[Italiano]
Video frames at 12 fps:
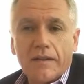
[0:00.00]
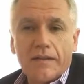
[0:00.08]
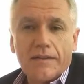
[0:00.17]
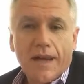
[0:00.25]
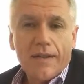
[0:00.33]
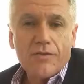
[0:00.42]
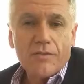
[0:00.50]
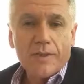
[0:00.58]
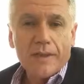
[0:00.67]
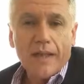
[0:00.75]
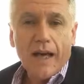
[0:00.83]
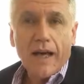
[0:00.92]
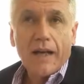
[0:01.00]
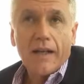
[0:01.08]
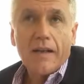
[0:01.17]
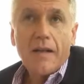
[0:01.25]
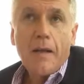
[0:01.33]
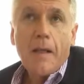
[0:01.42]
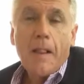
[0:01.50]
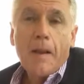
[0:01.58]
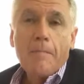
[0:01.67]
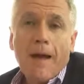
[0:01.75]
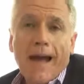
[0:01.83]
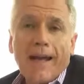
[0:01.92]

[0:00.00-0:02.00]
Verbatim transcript: disagio mentale, ma